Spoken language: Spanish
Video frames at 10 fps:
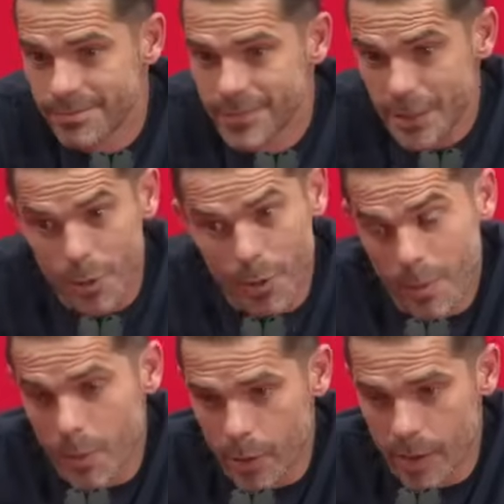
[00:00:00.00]
Si lo
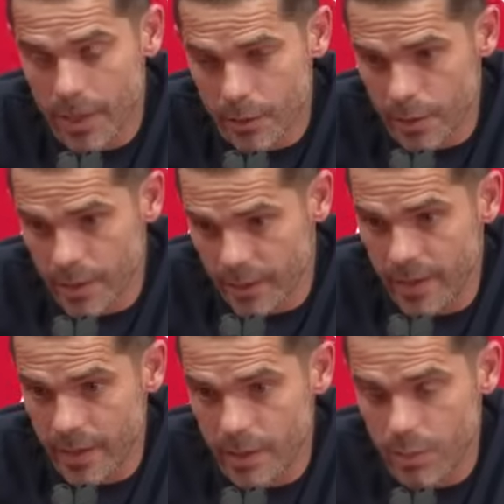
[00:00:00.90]
vemos por el error
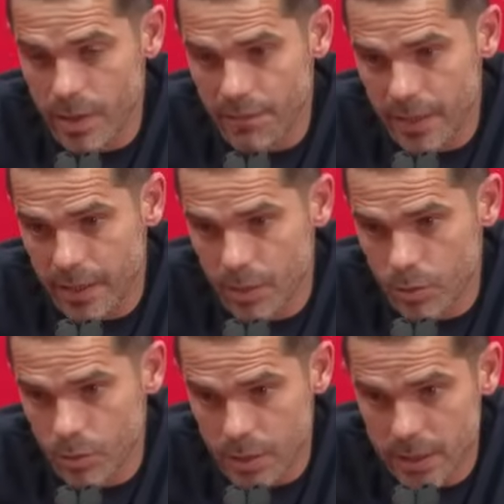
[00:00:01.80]
desde una falta de
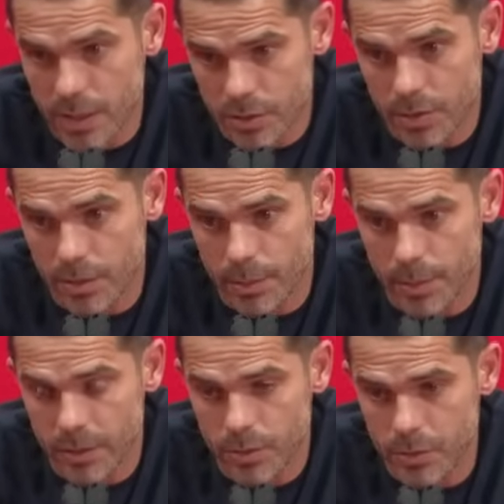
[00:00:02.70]
contundencia, nosotros
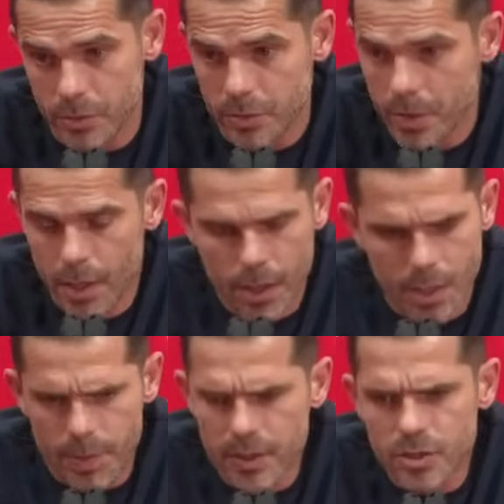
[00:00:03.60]
también la tuvimos.
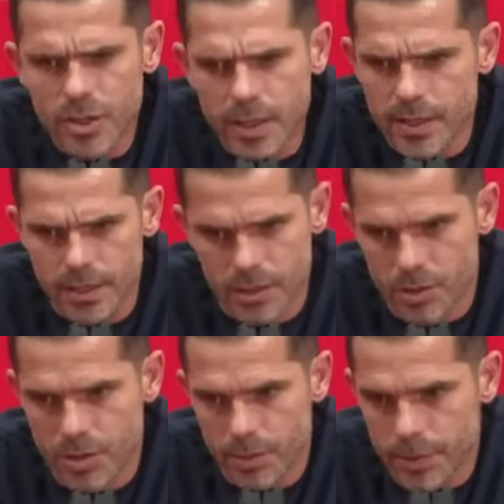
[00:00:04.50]
El partido se gana en
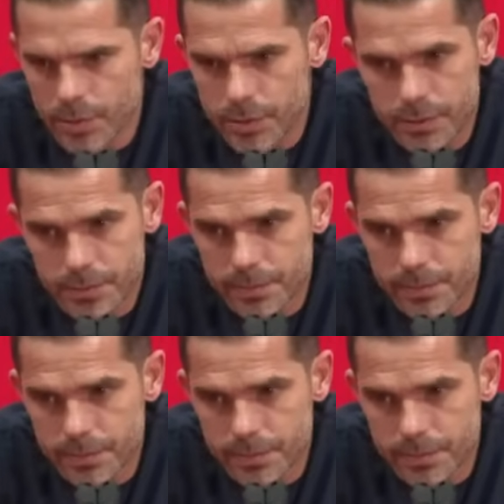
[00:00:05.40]
180 minutos.